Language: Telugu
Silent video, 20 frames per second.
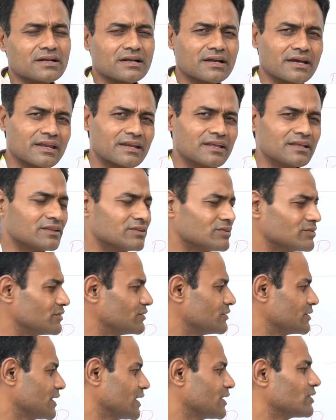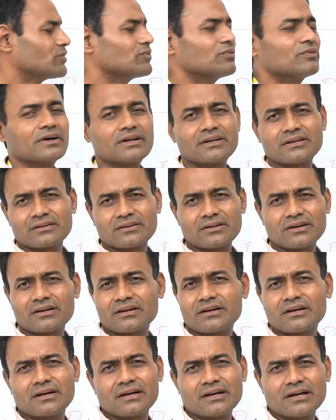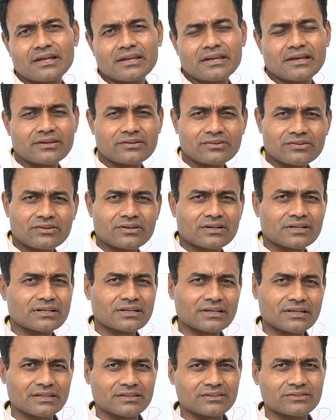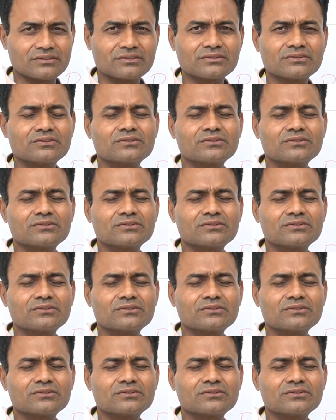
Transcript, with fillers: ఖరీదు ఎక్కువ అని అనుకో అక్కర్లేదు